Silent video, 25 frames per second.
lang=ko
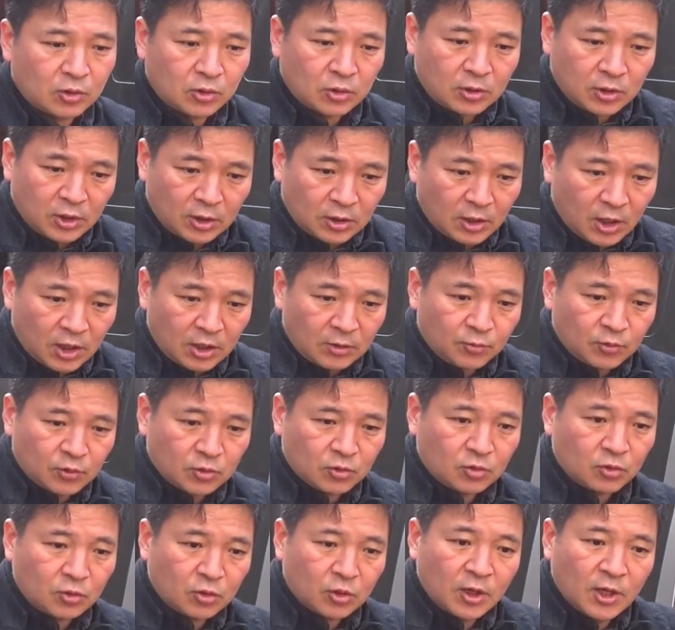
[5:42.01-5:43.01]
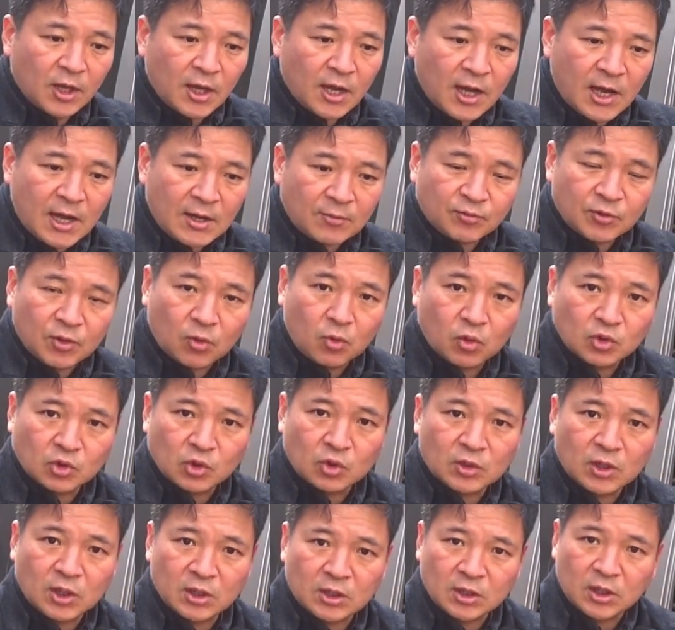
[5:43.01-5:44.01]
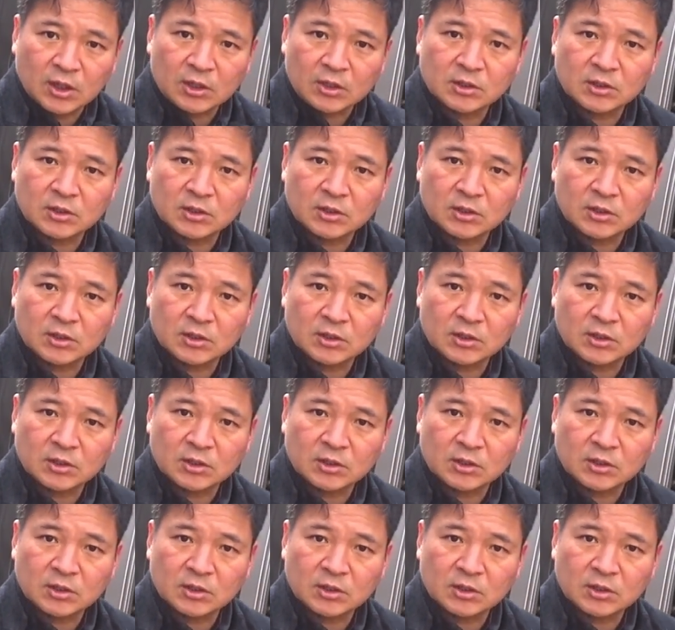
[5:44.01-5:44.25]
것 테이블도 하부에 고정 다리가